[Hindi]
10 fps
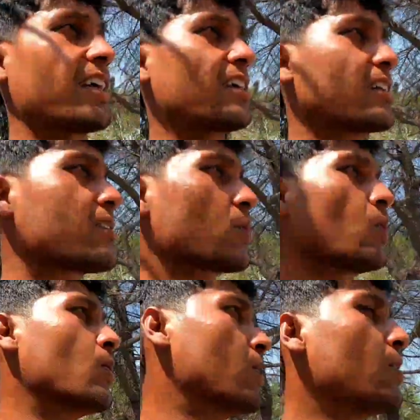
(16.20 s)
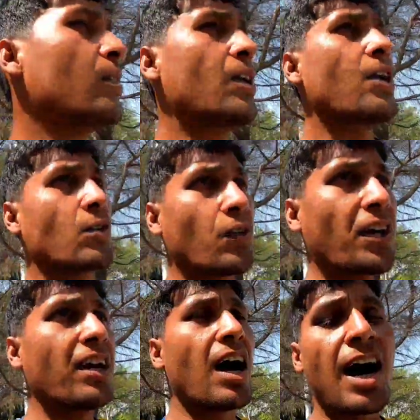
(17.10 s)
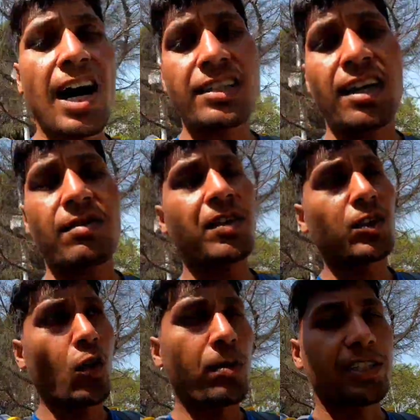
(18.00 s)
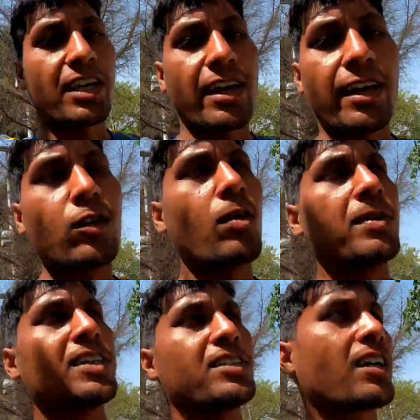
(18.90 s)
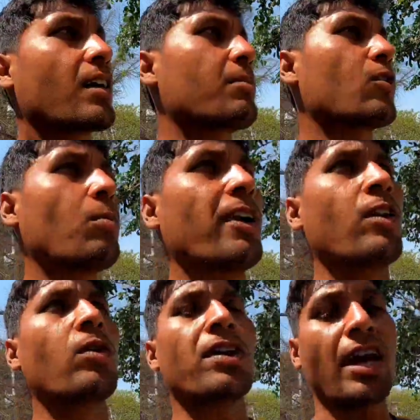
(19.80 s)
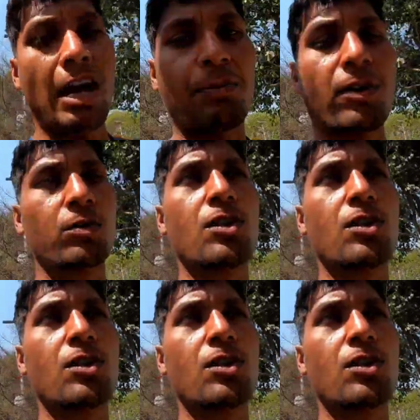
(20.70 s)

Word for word: चैकिंग कर सकूँ क्योंकि आज लगभग दो बज रहे हैं दो बजे से अगर मैं रूम ले लूँ और यहाँ पर रुक